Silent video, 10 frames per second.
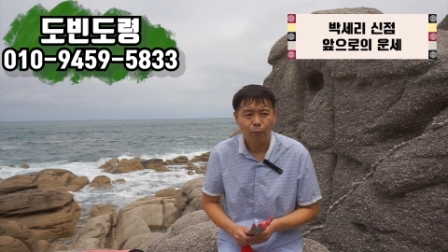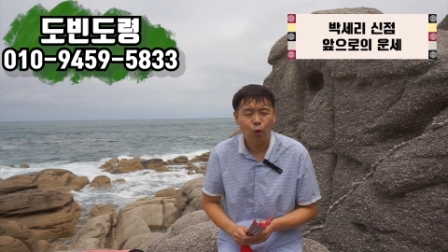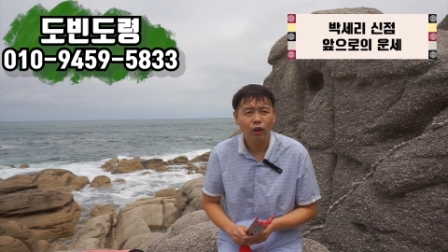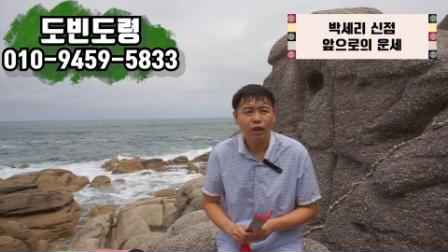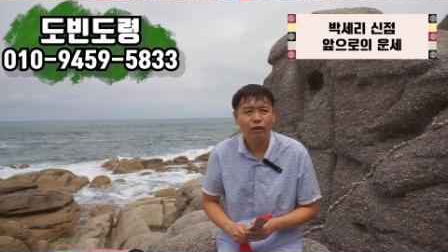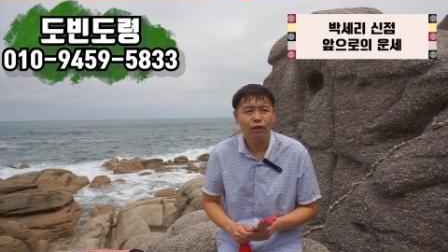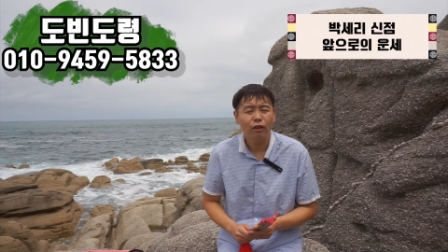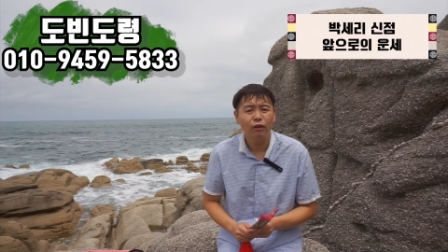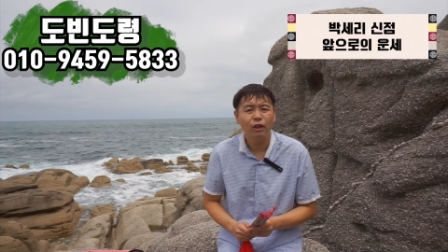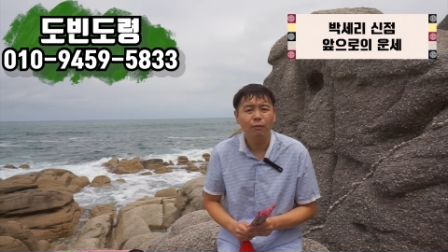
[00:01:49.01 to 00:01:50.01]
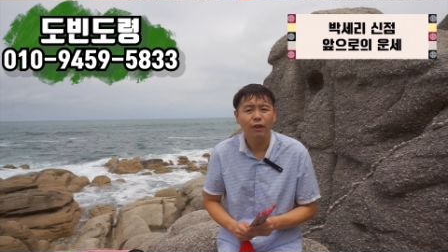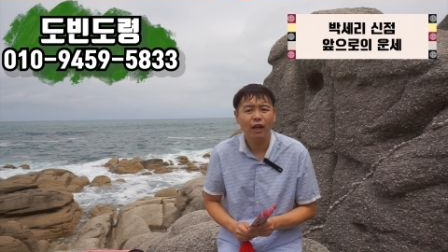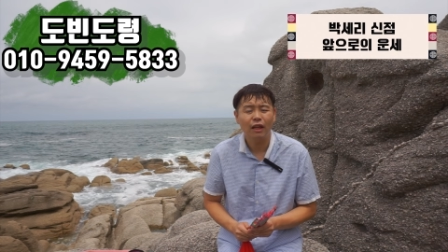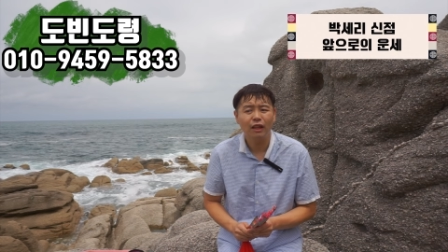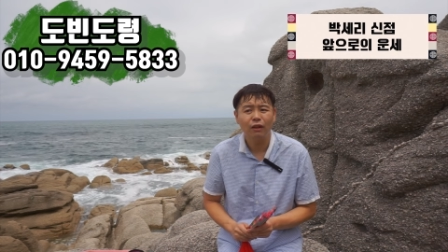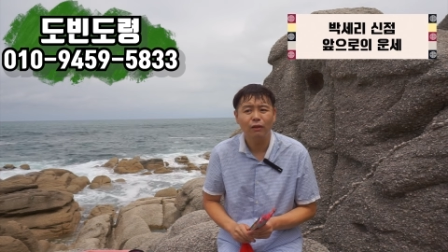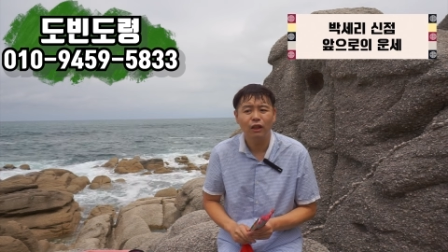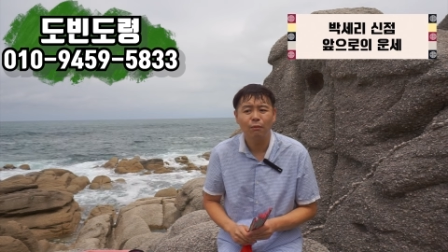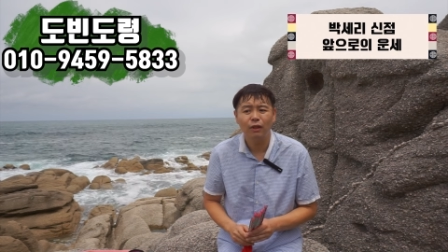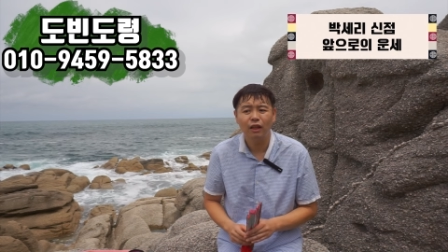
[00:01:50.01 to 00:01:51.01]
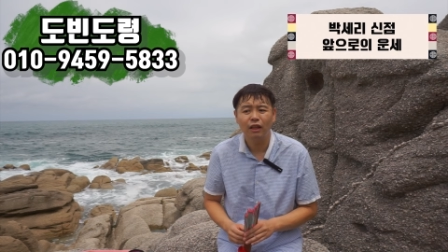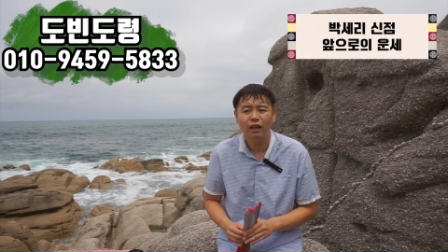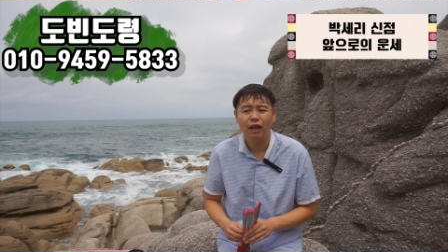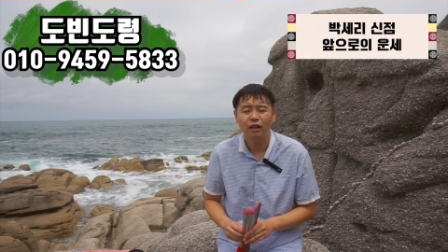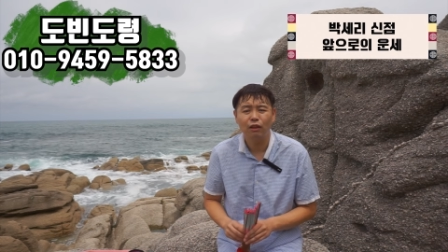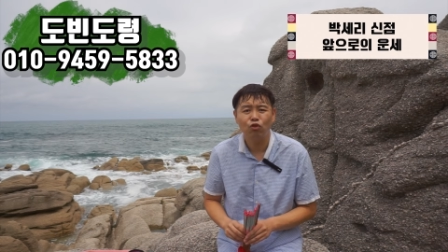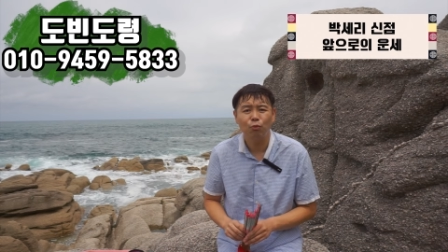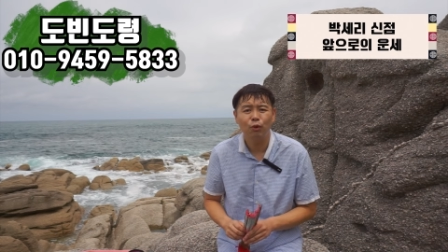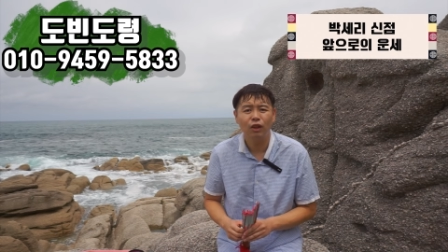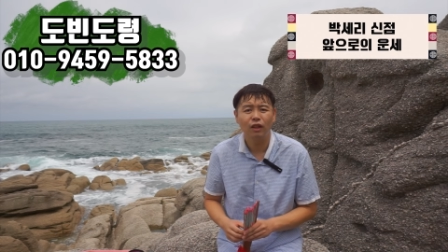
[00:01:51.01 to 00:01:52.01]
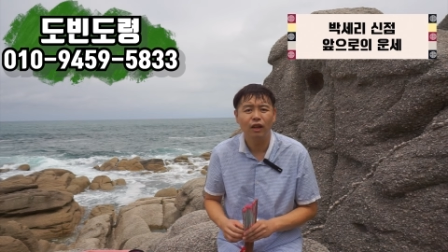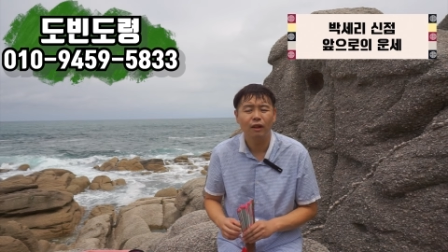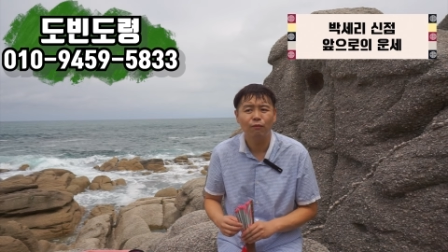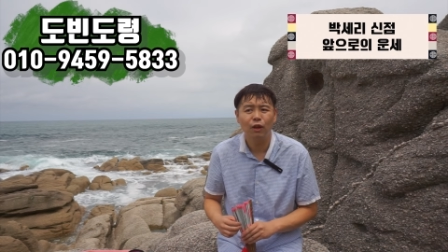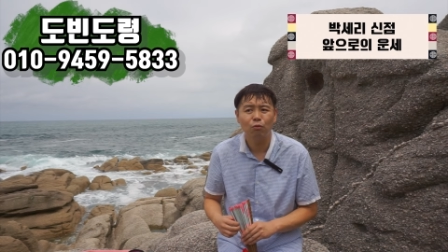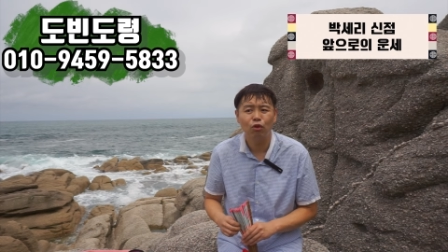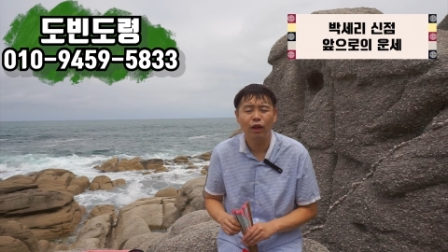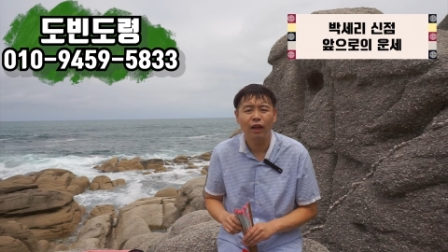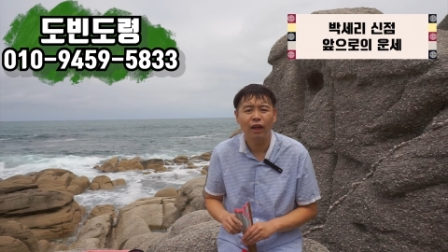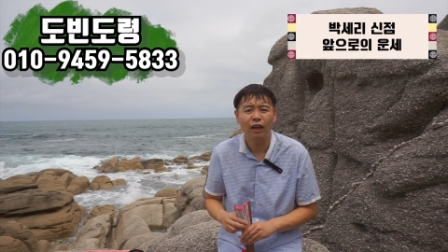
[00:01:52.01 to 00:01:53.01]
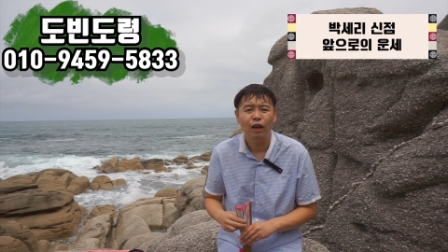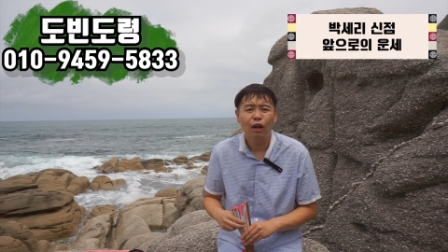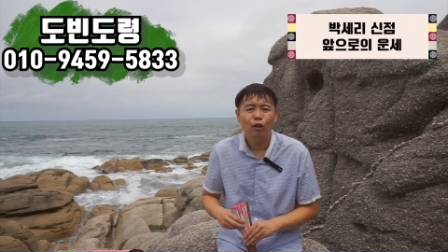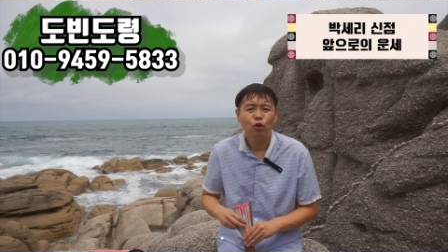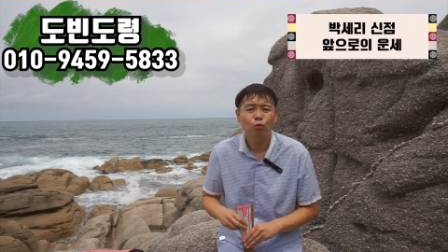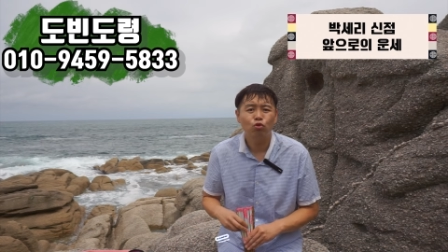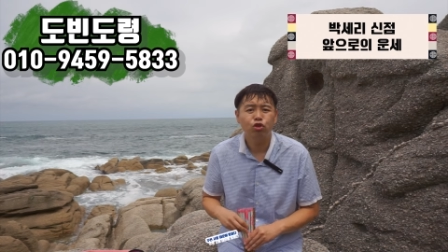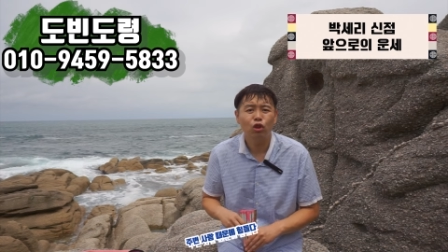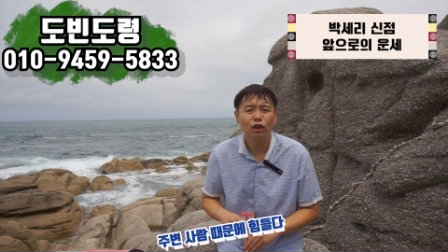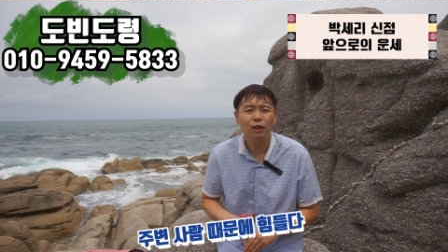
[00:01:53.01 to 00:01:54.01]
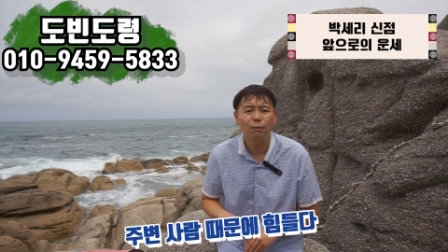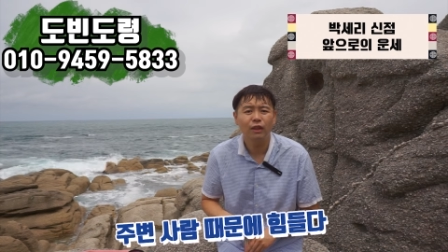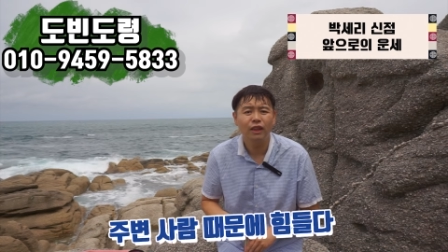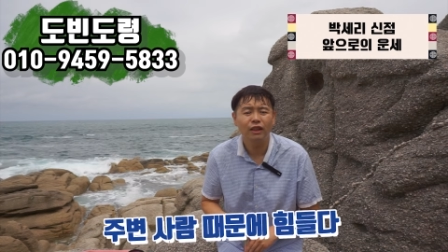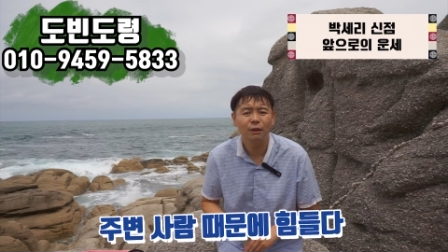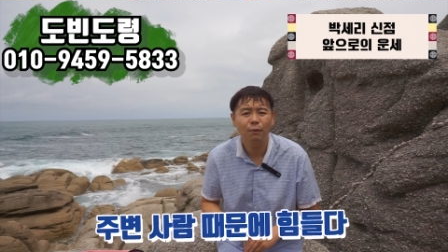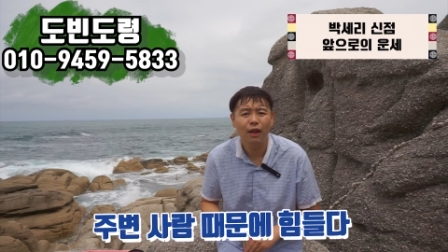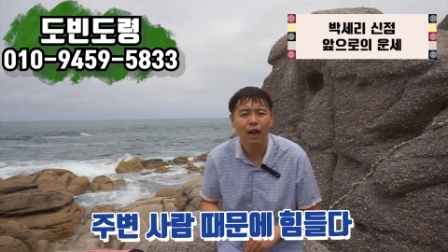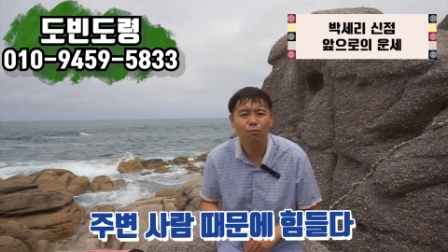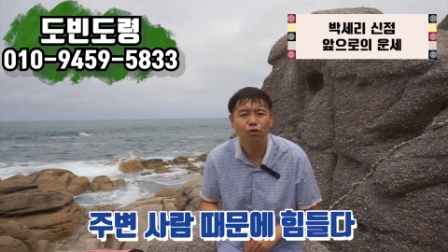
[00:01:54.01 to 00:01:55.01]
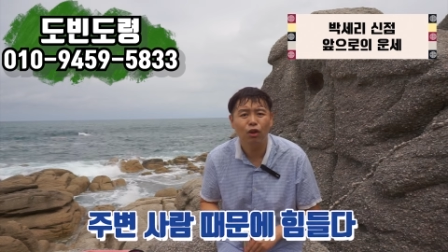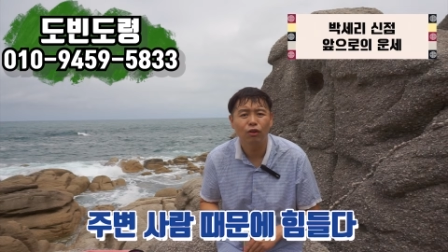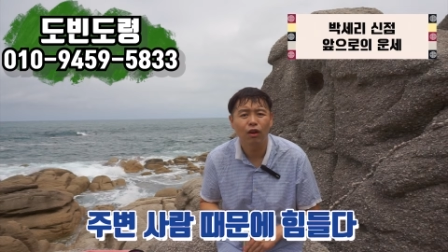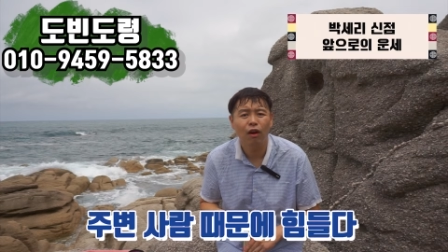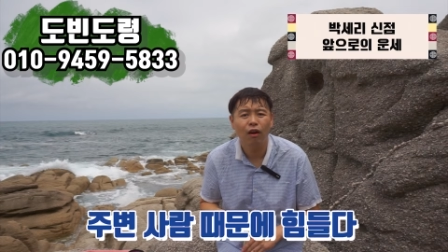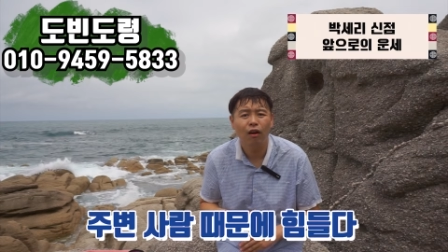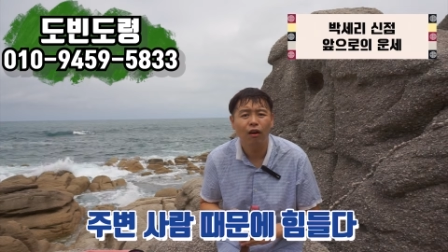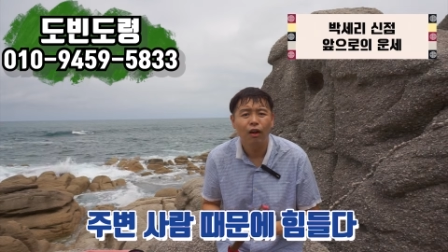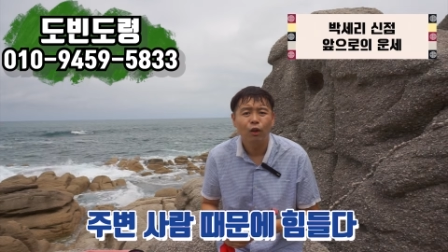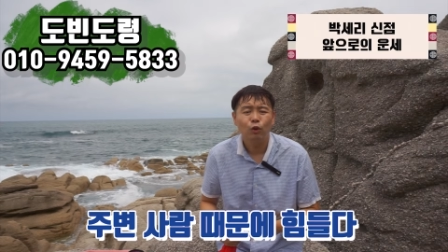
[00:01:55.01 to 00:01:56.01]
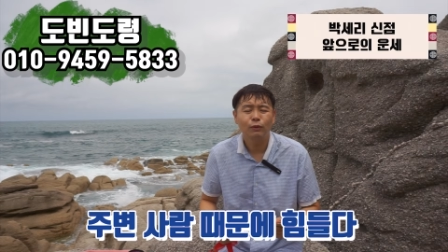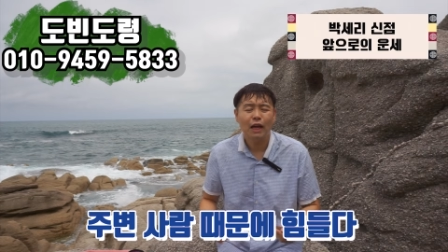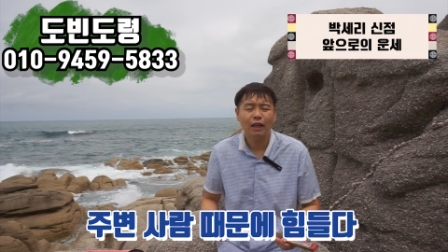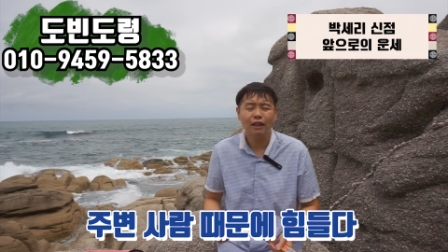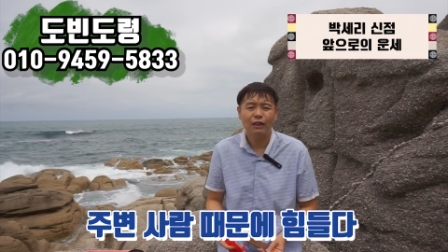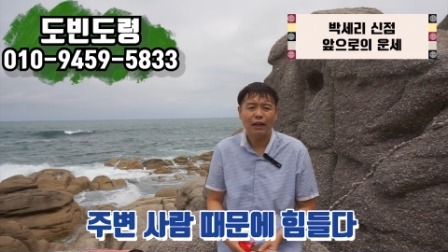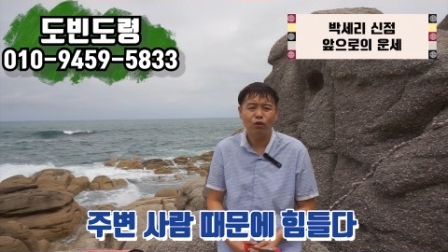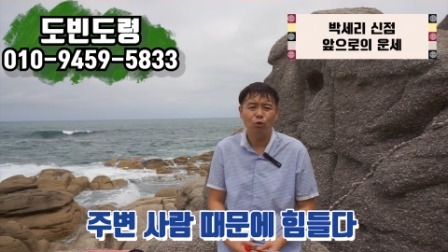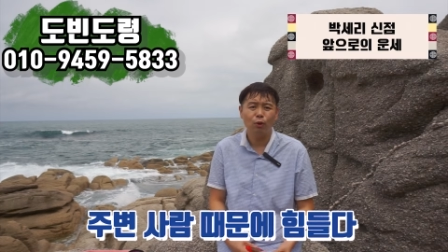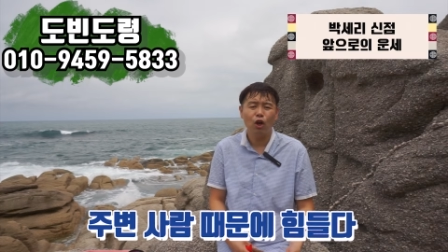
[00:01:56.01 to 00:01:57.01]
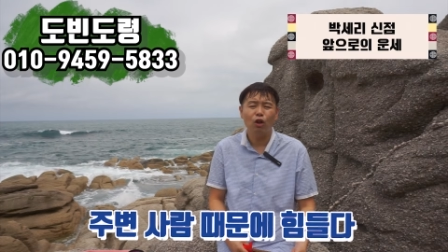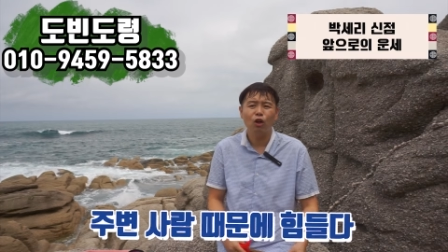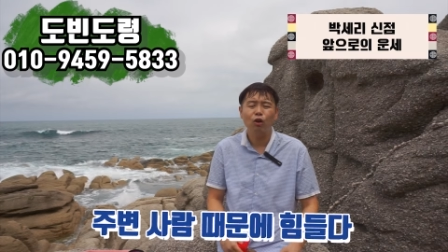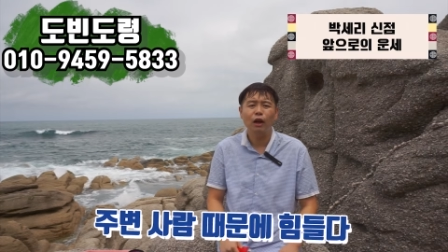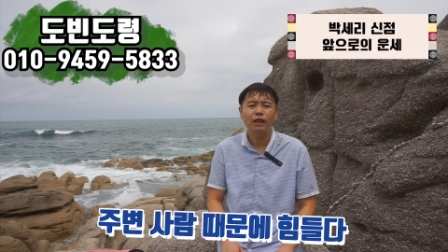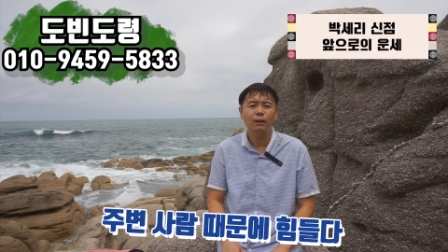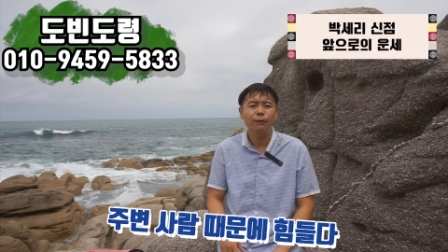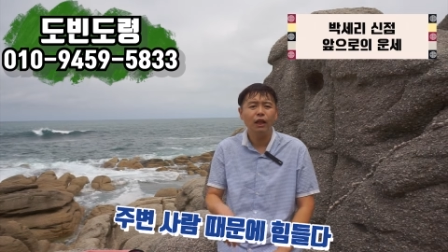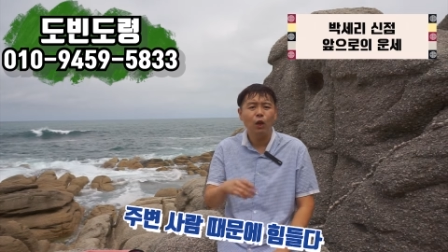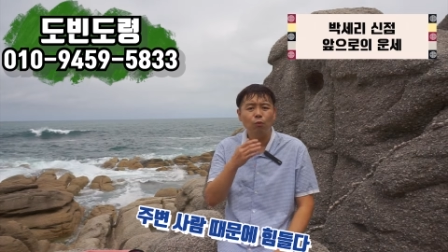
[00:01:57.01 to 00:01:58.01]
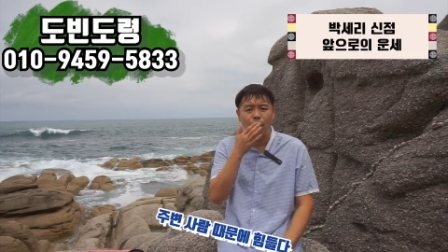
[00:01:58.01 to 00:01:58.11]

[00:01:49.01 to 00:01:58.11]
본인은 열심히 살았다 열심히 살았다 하는데 주변이야 사람 때문에 좀 구설 TV 시비야가 붙어서 좀 자기 자기 주변 역경과 시비가 너무